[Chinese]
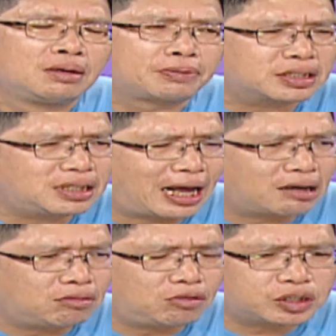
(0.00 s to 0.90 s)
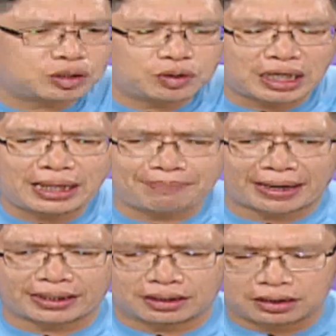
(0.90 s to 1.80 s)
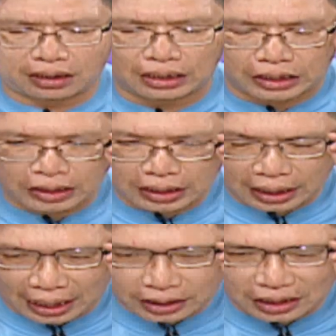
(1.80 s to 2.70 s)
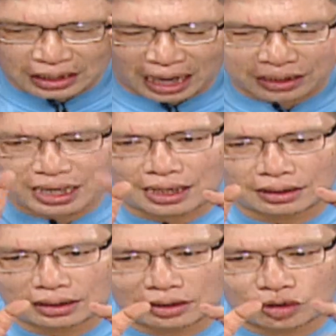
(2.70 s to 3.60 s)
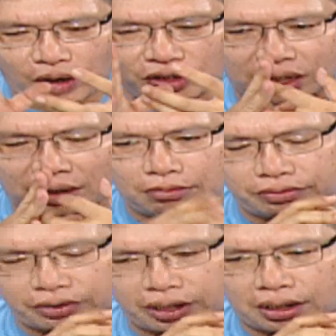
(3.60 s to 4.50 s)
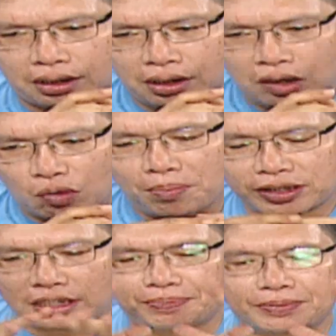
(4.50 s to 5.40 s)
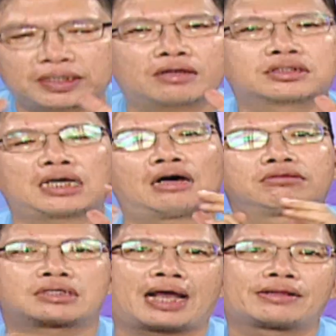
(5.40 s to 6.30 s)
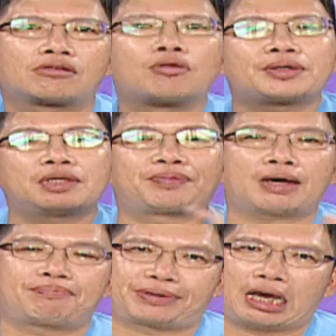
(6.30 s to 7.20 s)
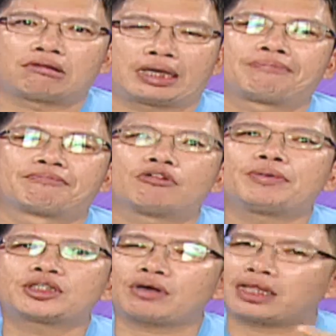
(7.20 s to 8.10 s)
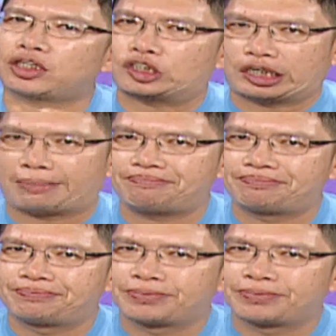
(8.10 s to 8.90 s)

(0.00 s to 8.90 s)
不是的，我我讲坦白的，你今天在市场上赚钱的目的，我们是比较超然，我们是比较不要脸，我们赚的钱